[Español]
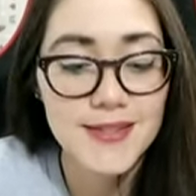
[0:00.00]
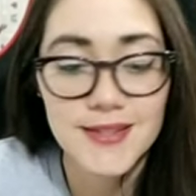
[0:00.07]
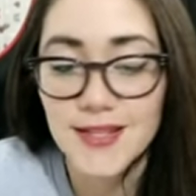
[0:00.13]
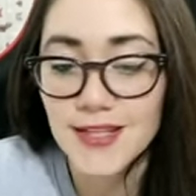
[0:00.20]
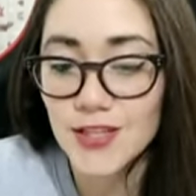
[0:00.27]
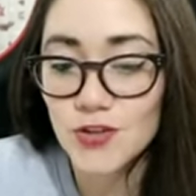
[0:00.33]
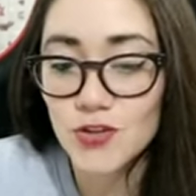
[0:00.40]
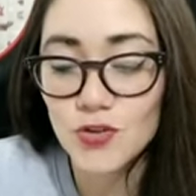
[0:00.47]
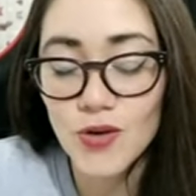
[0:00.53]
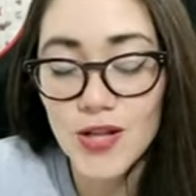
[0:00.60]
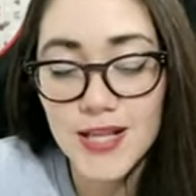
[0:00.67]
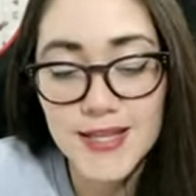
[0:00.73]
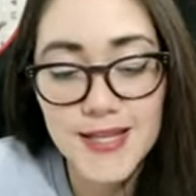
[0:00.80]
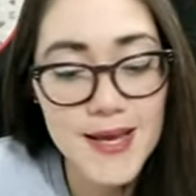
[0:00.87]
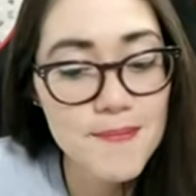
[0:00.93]
teniendo todo
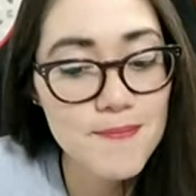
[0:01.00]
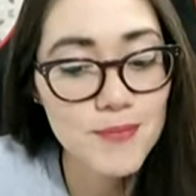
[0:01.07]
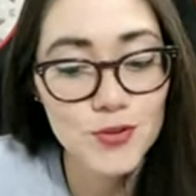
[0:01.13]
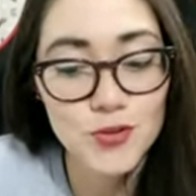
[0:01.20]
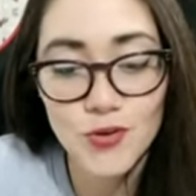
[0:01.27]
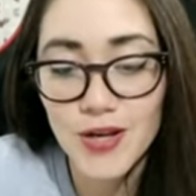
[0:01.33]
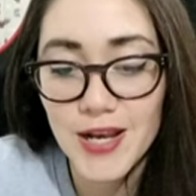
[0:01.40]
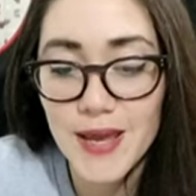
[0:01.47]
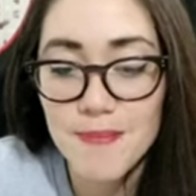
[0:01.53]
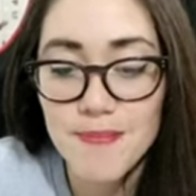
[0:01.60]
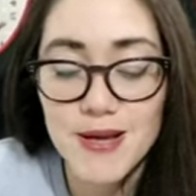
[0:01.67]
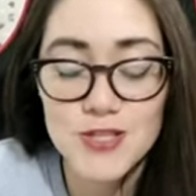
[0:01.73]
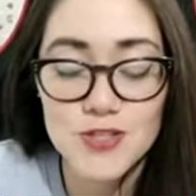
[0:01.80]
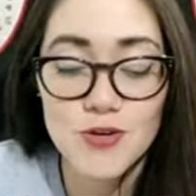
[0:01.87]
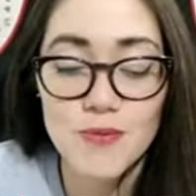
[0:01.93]
el tiempo, todo el
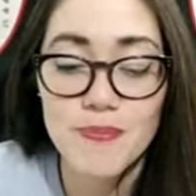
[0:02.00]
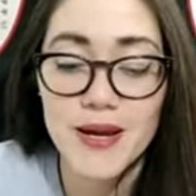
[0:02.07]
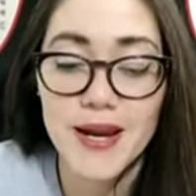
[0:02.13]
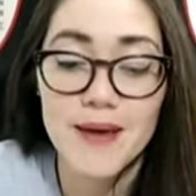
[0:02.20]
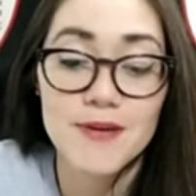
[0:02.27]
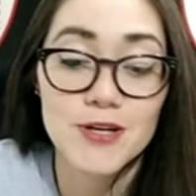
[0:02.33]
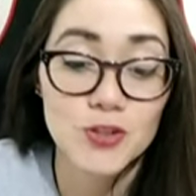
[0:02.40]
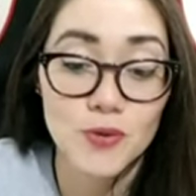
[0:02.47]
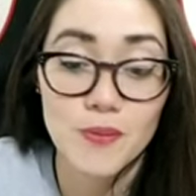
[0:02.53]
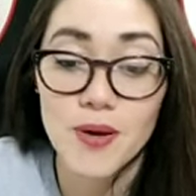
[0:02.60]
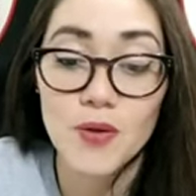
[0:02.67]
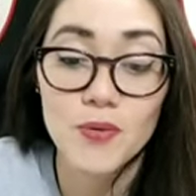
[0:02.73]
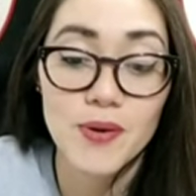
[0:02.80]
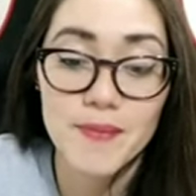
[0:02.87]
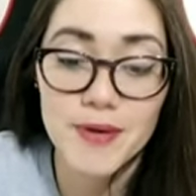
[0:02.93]
espacio para haber
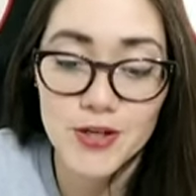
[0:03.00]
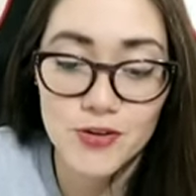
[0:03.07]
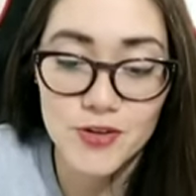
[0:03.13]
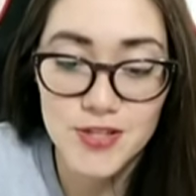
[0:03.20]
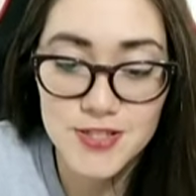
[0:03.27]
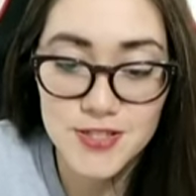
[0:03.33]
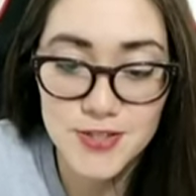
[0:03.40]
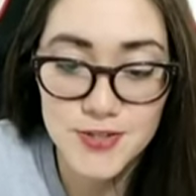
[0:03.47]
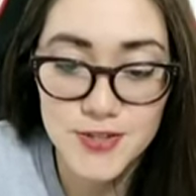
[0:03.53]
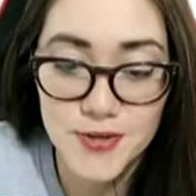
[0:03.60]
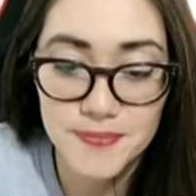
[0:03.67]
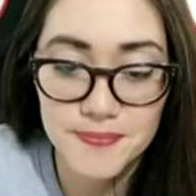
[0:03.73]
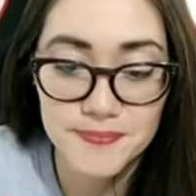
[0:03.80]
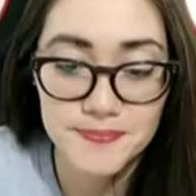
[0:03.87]
tomado una mejor decisión.